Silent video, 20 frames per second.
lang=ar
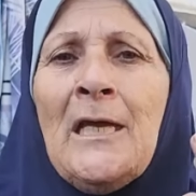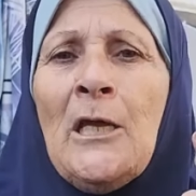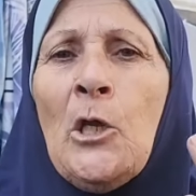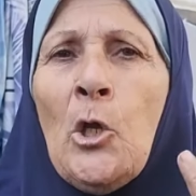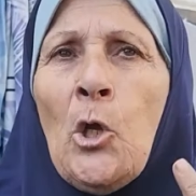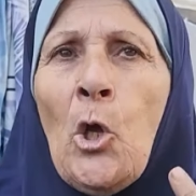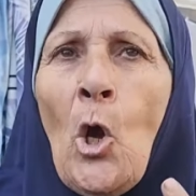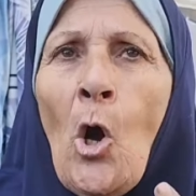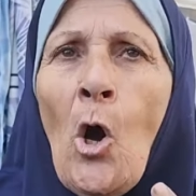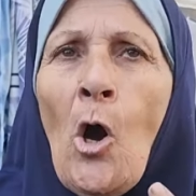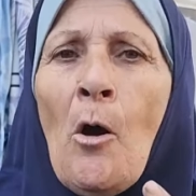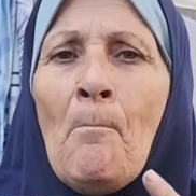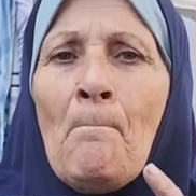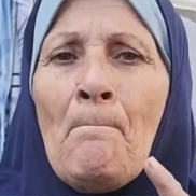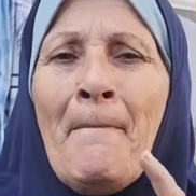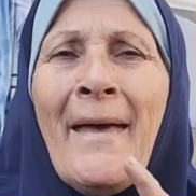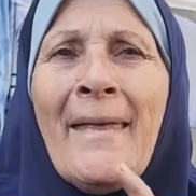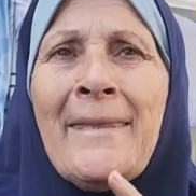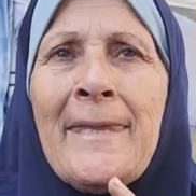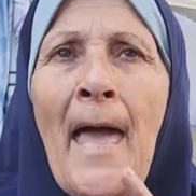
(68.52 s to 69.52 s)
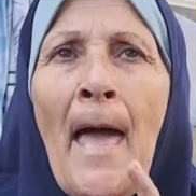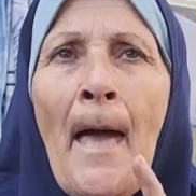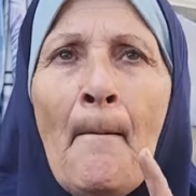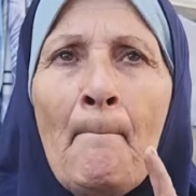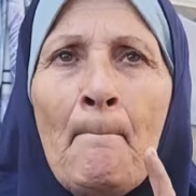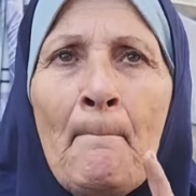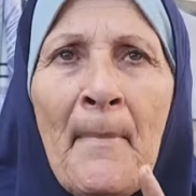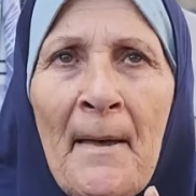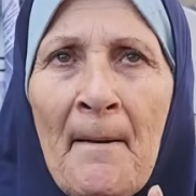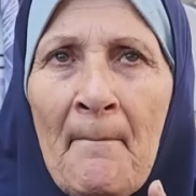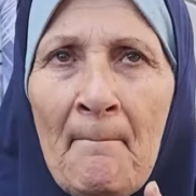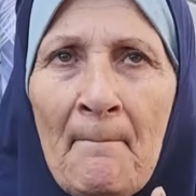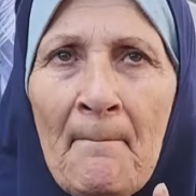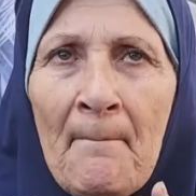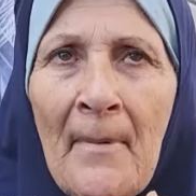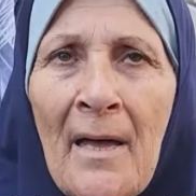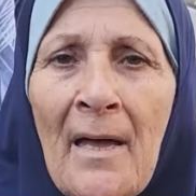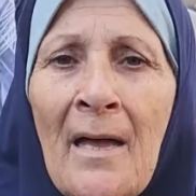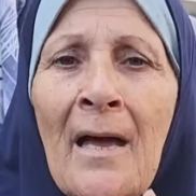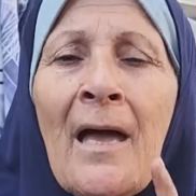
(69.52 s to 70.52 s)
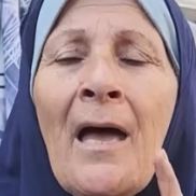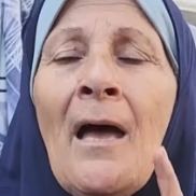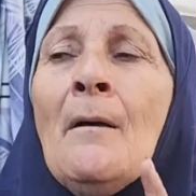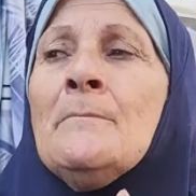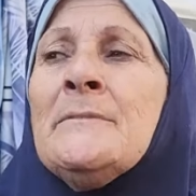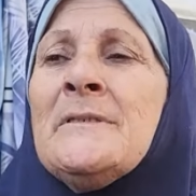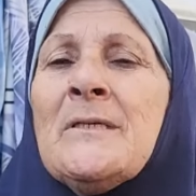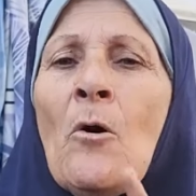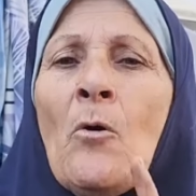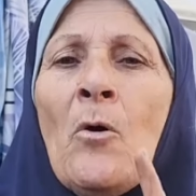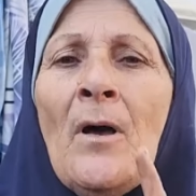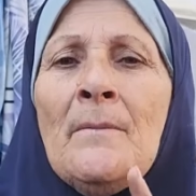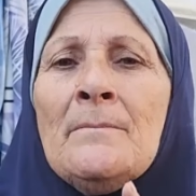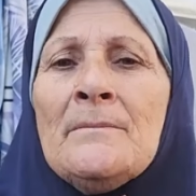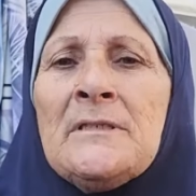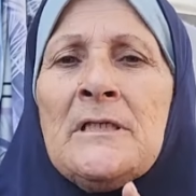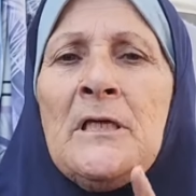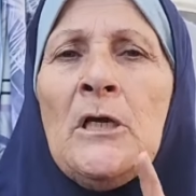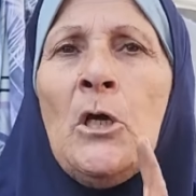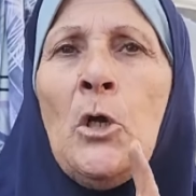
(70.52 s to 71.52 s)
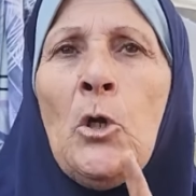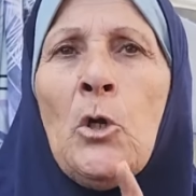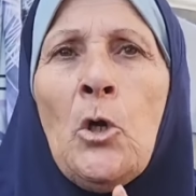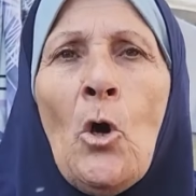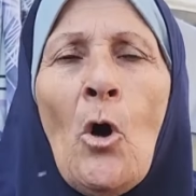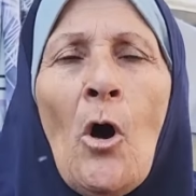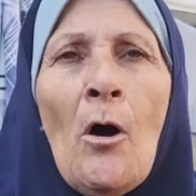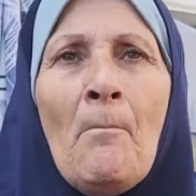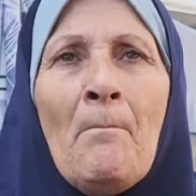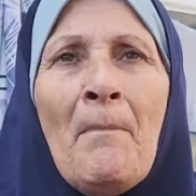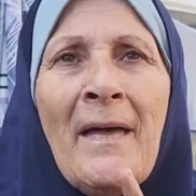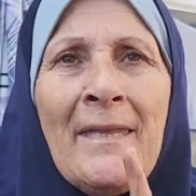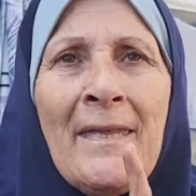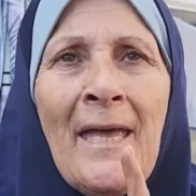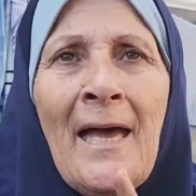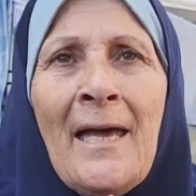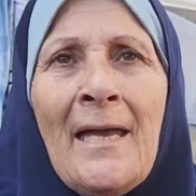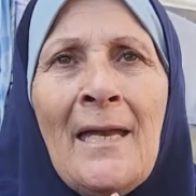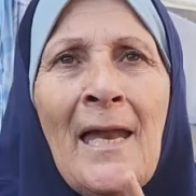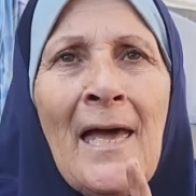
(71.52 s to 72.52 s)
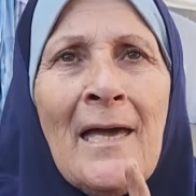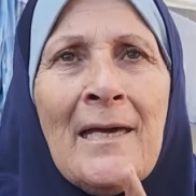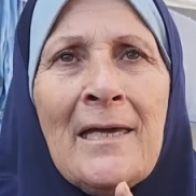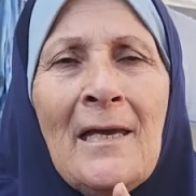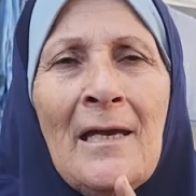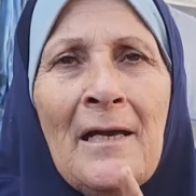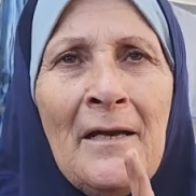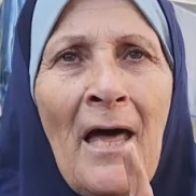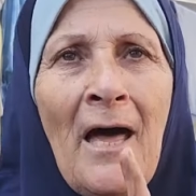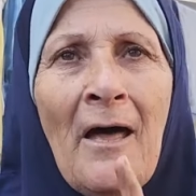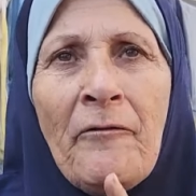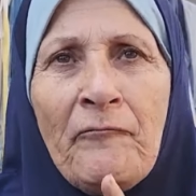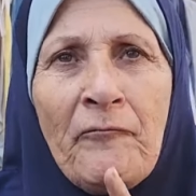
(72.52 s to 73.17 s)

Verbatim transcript: يوم ما تحمم 55 يوم ما داق الأكل انحط في